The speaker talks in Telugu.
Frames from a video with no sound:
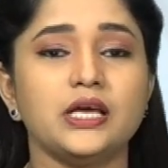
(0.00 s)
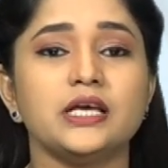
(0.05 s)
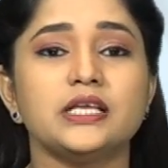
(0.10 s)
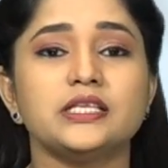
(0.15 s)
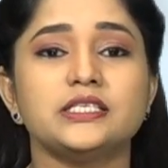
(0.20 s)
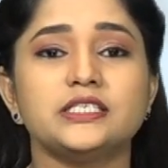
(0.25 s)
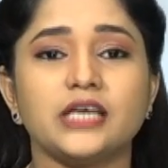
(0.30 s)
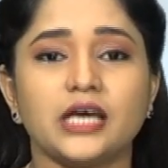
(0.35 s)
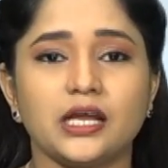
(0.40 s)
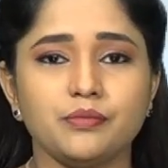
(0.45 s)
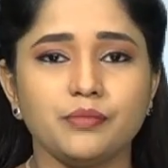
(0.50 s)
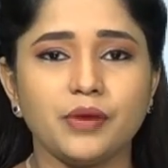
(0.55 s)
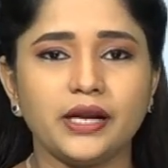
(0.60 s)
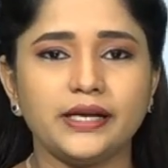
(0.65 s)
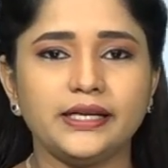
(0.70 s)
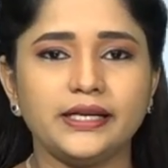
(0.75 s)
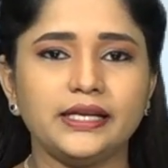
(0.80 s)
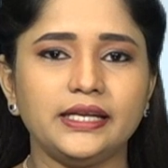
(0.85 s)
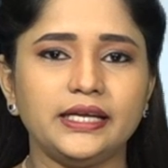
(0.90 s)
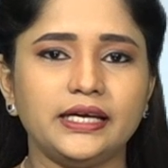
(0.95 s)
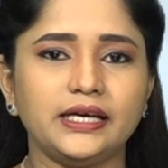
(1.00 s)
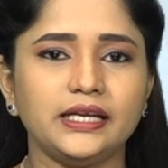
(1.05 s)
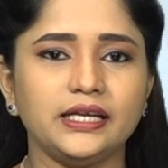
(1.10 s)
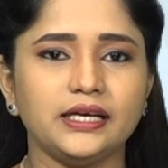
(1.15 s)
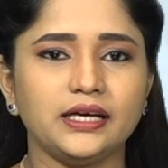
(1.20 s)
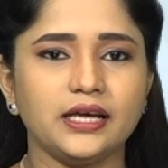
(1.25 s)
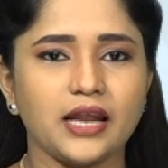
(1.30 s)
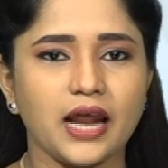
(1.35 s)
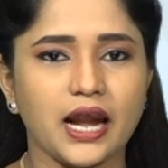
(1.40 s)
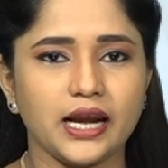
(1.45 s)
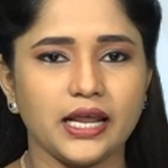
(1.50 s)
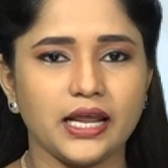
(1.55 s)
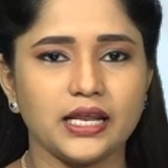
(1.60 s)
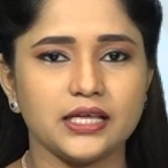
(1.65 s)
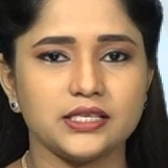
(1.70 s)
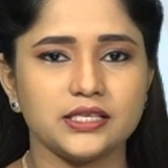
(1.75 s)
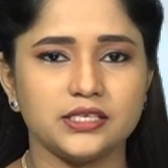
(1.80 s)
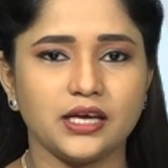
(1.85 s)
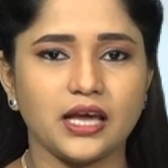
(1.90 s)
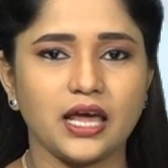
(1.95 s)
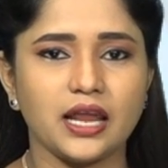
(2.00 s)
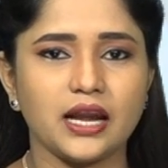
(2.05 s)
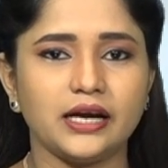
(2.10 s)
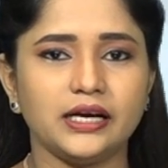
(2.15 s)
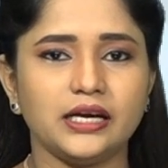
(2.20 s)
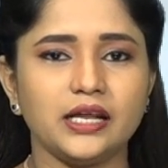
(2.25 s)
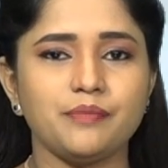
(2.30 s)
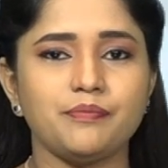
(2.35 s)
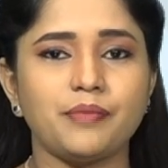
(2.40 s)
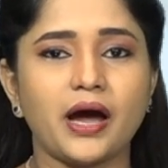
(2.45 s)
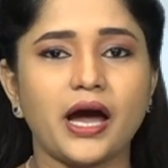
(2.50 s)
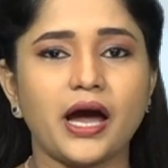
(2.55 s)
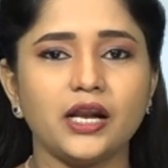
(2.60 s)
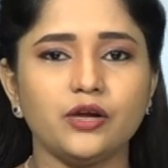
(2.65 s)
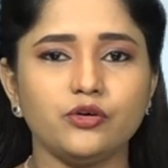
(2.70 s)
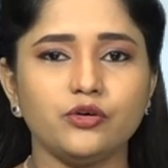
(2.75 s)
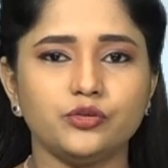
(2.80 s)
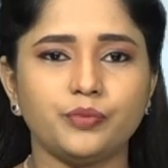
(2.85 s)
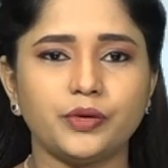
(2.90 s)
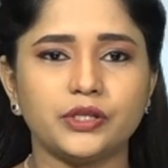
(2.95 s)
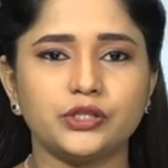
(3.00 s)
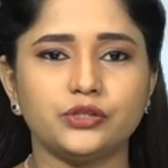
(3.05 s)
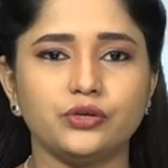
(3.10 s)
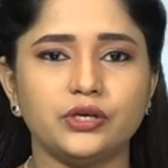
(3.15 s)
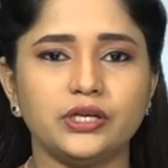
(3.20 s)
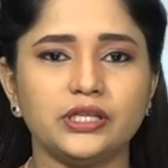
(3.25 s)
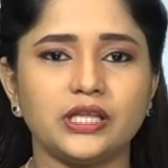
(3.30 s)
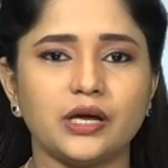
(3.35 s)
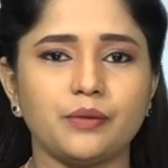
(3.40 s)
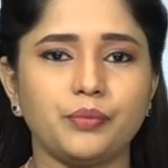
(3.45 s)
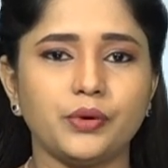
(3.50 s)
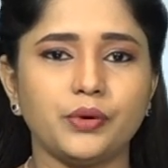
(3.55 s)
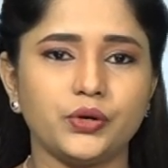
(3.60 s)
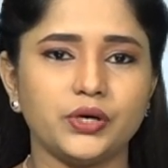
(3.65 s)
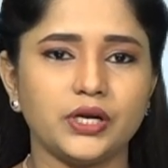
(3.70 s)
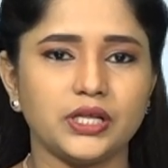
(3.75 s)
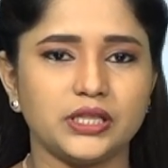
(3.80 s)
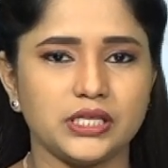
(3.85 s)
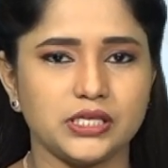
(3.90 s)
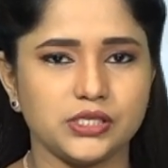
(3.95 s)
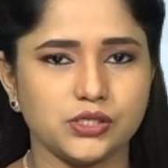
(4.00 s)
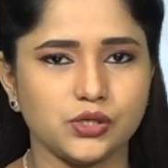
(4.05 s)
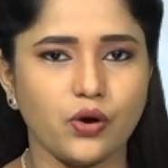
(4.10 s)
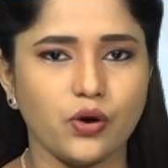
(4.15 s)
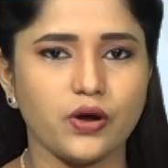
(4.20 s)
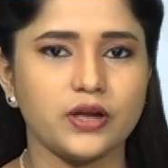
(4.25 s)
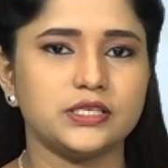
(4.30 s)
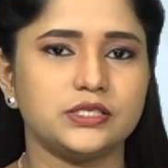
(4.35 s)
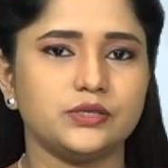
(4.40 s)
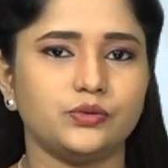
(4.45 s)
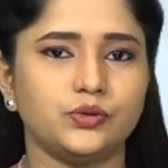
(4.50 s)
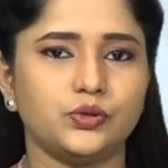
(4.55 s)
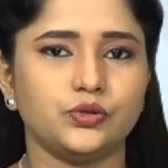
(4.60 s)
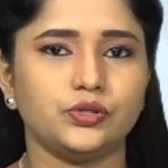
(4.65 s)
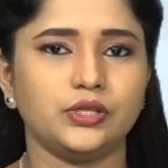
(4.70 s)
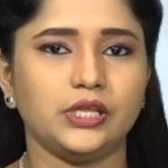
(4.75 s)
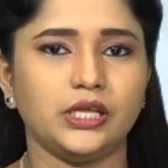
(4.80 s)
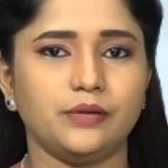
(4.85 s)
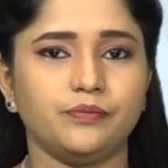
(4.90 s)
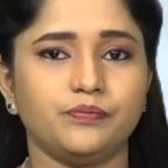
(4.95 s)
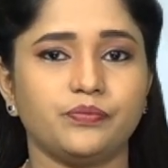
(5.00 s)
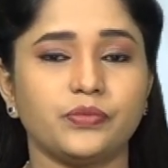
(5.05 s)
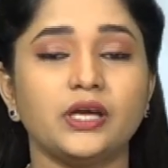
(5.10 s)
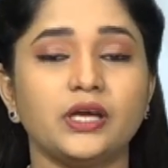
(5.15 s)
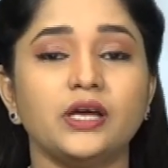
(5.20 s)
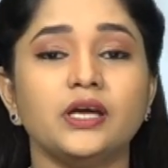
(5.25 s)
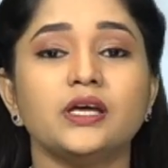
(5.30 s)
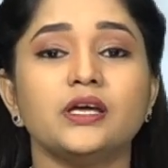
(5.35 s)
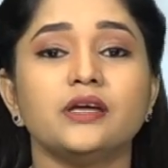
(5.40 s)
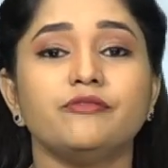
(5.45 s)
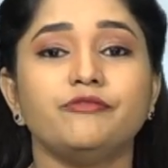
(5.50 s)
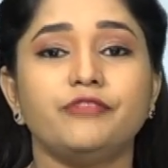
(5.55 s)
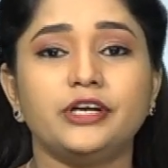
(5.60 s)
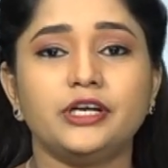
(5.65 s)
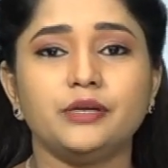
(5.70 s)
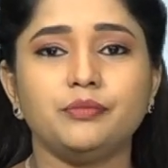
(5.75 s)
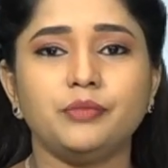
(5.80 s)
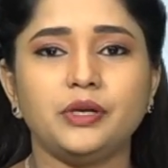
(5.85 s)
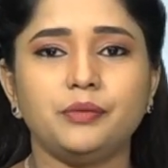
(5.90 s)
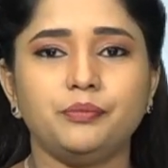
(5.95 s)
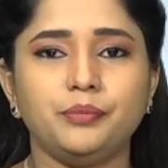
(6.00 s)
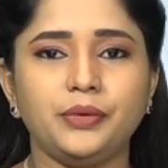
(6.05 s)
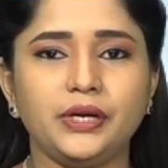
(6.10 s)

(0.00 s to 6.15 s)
చర్మాన్ని నిగనిగలాడేలా చేయాలంటే పాల ఉత్పత్తుల్ని తప్పకుండా తీసుకోవాల్సి ఉంటుంది విటమిన్ బి